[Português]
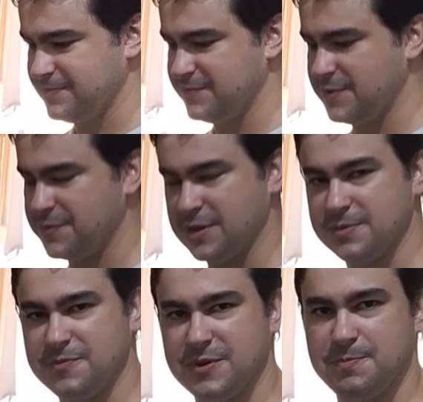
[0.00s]
Vai, ficar,
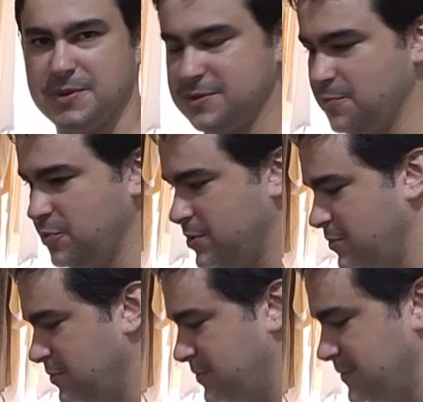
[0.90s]
vai passar um
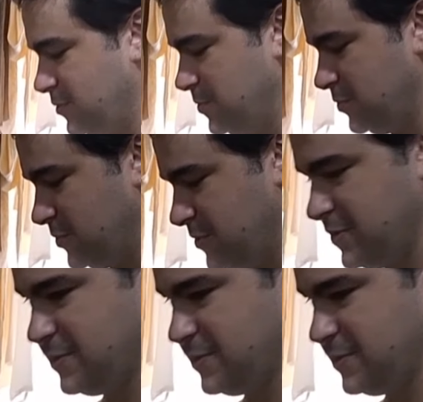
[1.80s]
pouquinho de 5 minutos.